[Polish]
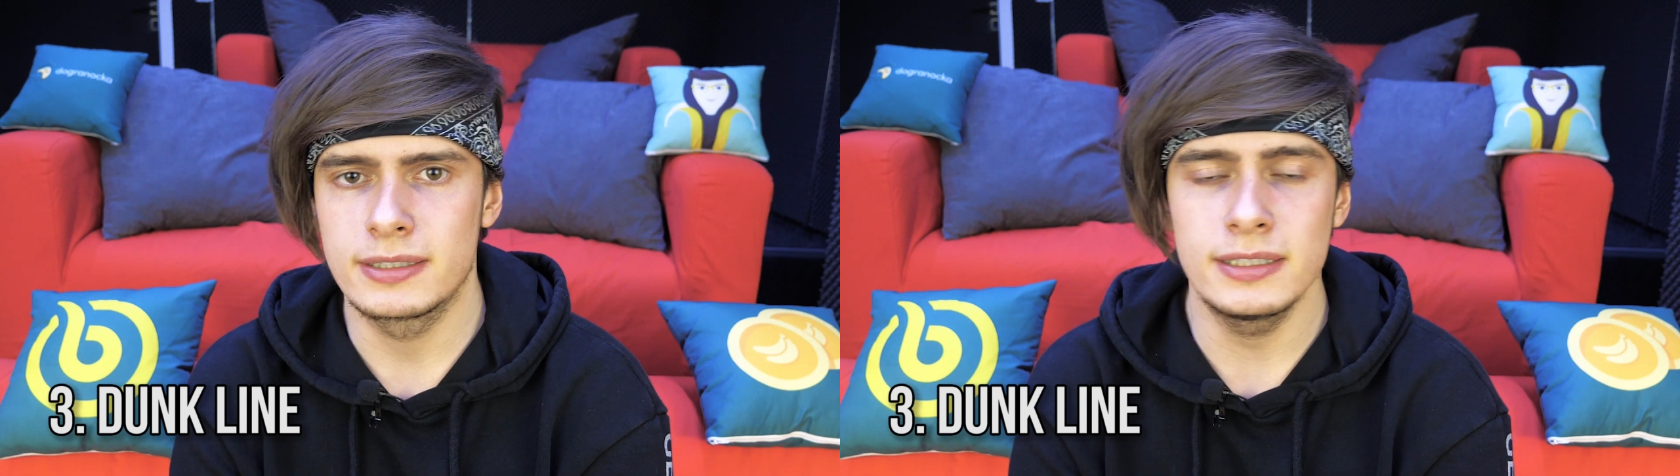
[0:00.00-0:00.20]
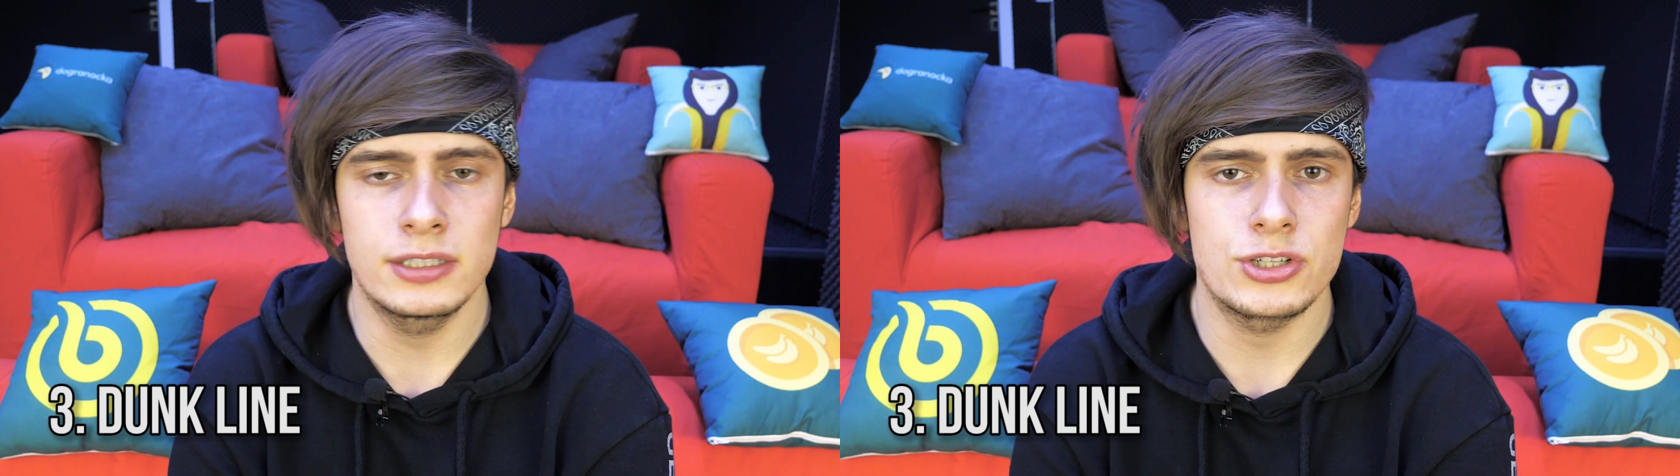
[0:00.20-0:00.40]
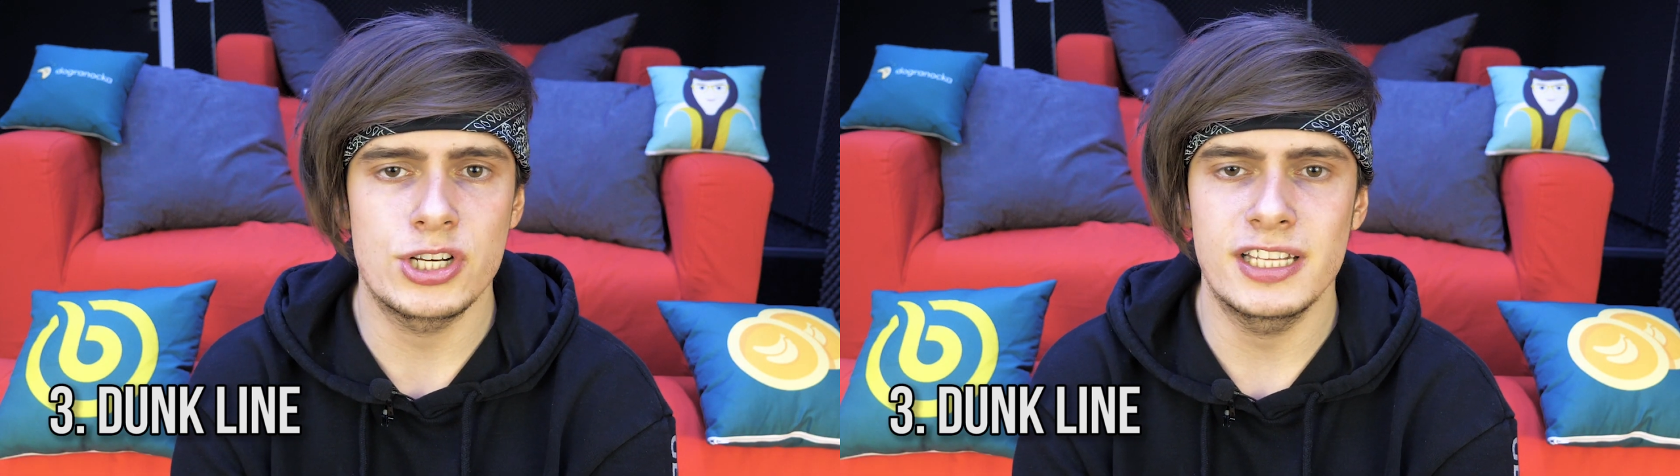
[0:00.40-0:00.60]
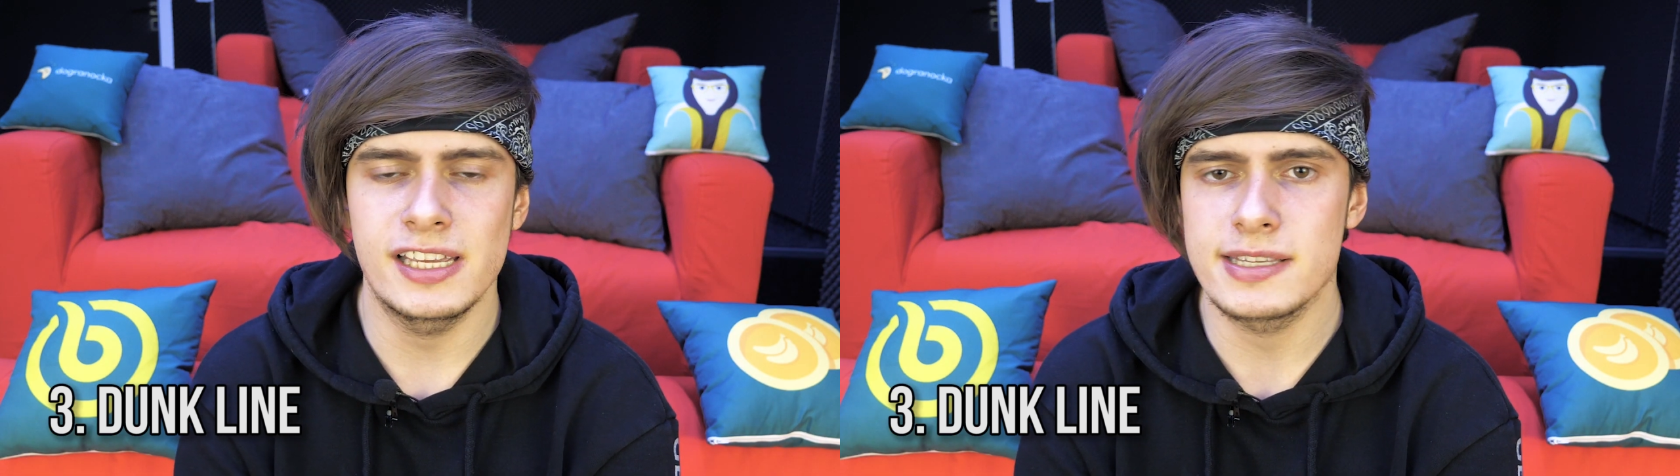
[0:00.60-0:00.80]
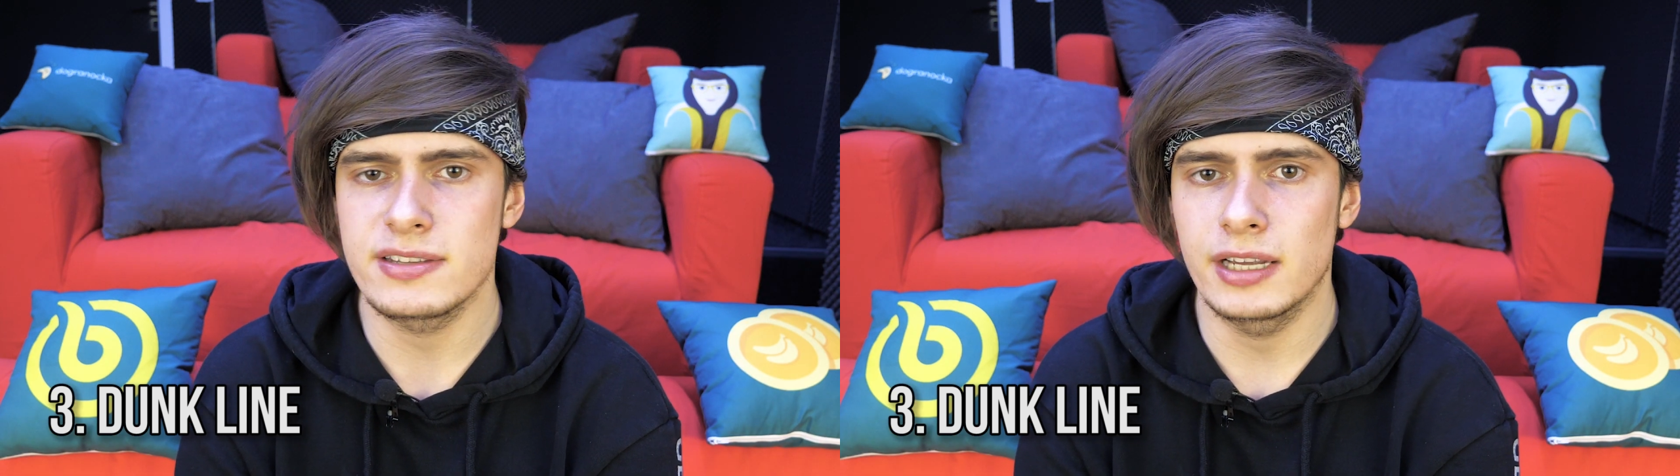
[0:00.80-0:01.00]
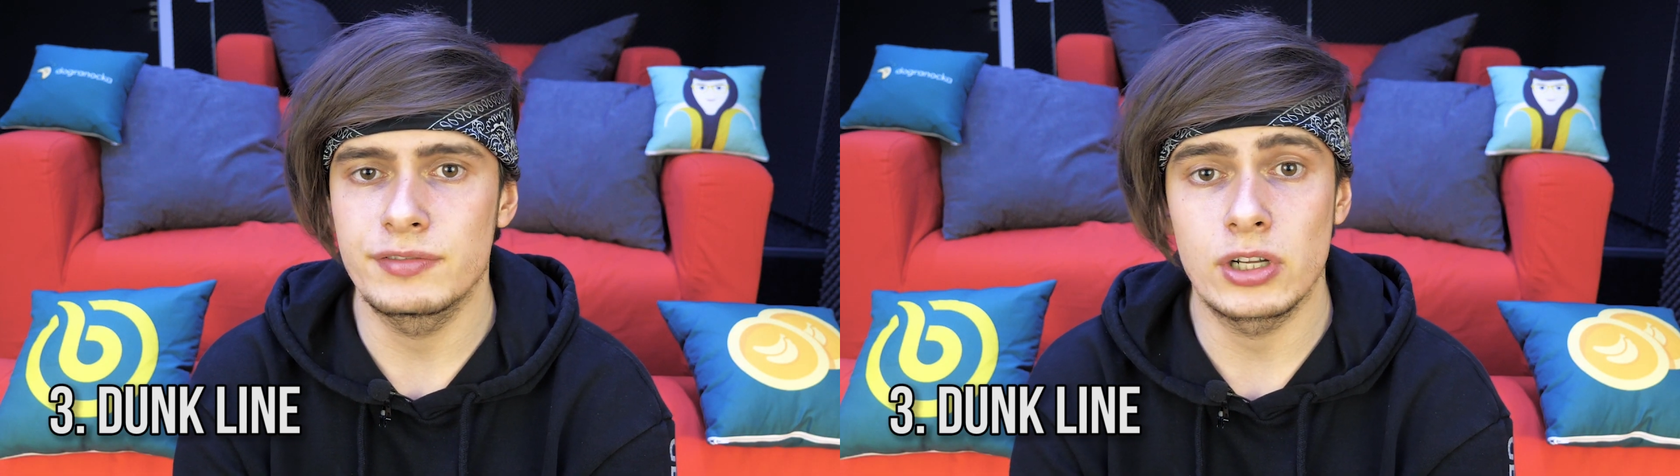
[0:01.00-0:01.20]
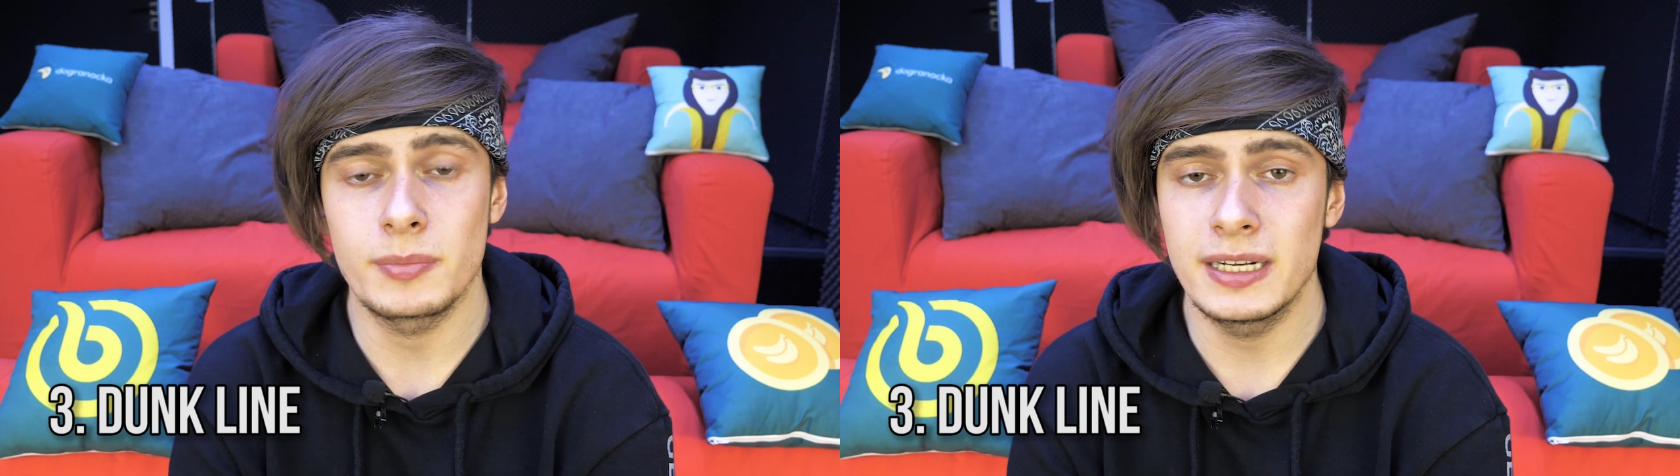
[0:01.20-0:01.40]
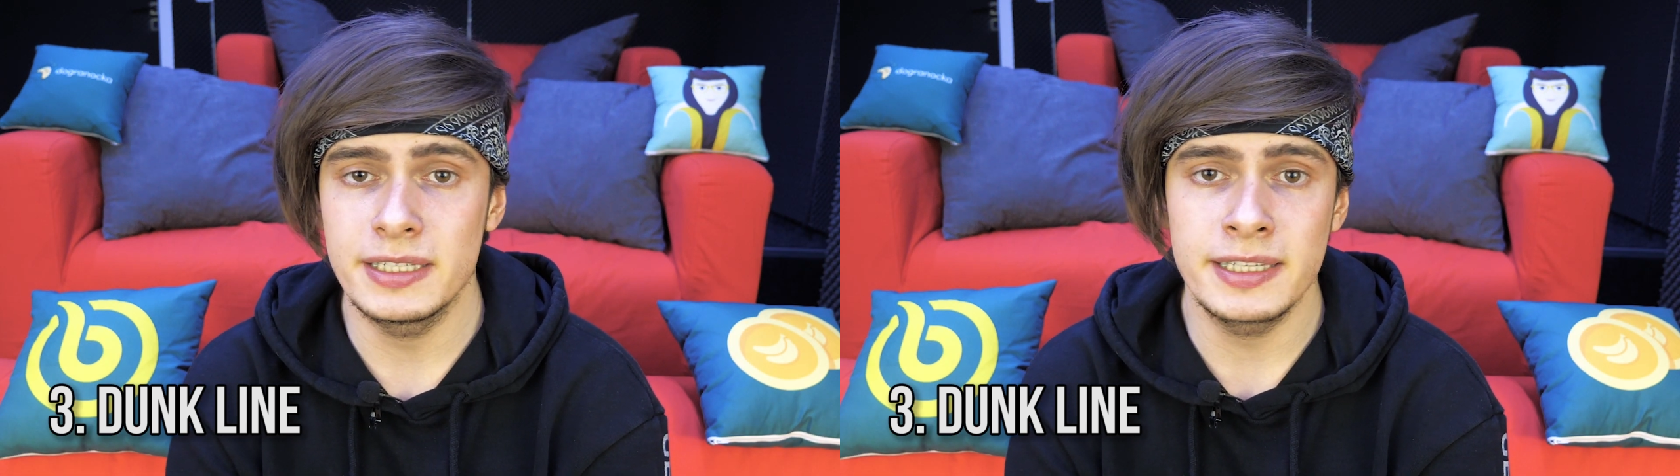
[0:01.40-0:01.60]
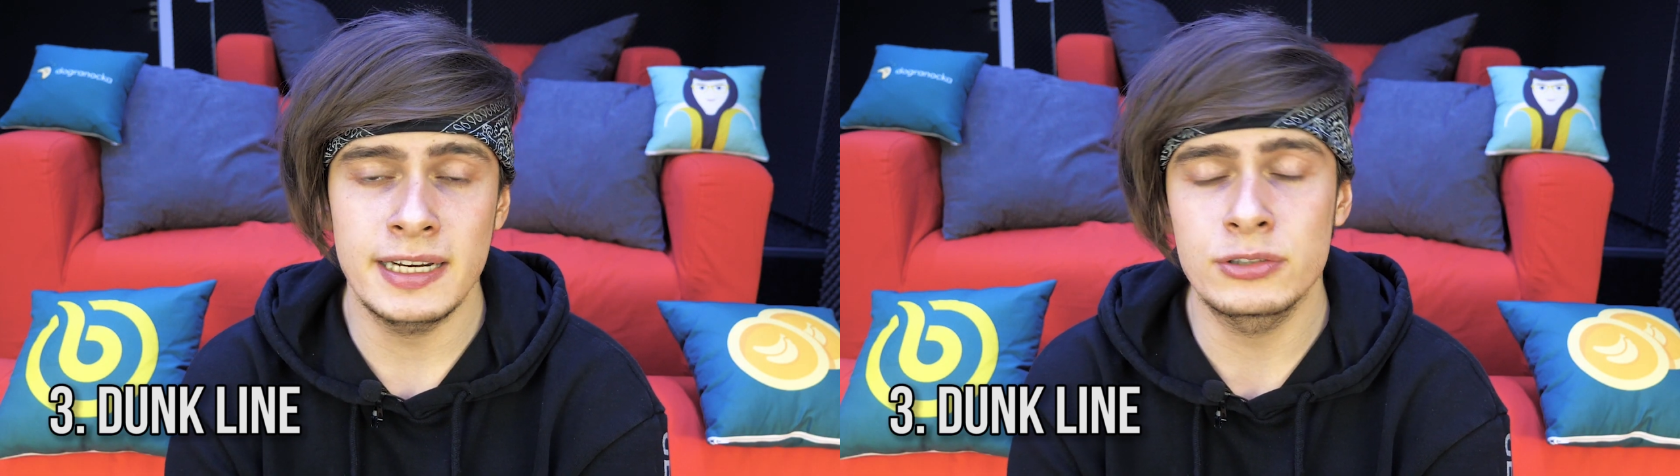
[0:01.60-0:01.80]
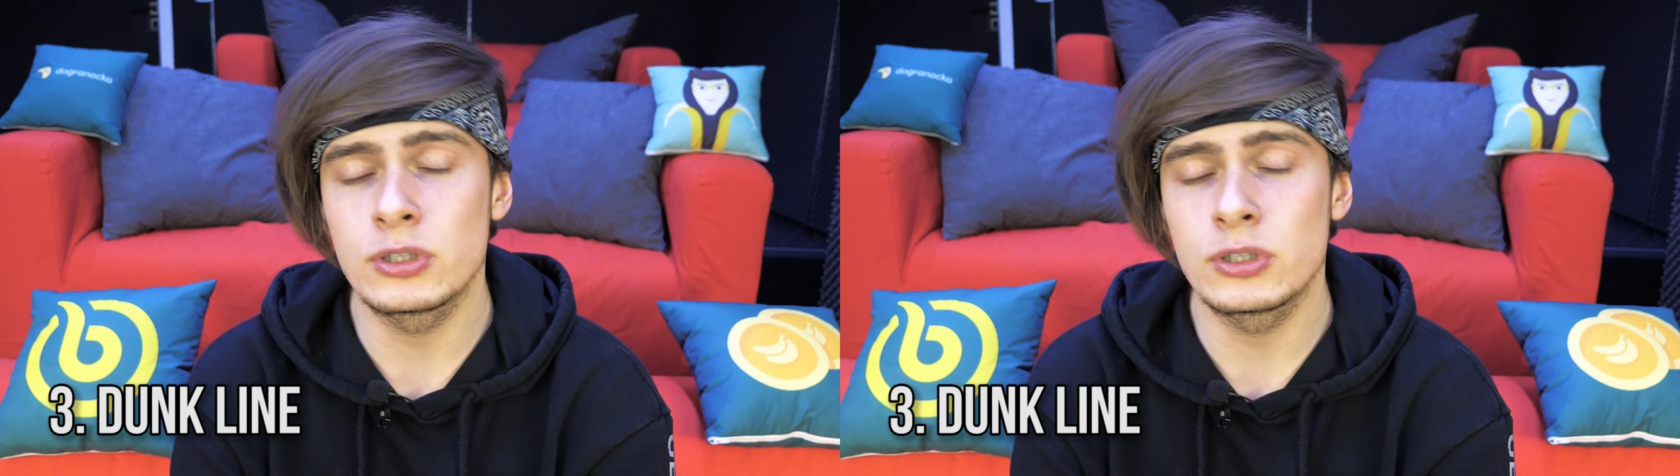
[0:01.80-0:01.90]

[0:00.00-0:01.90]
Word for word: tylko że nie jest to jak w normalnych grach,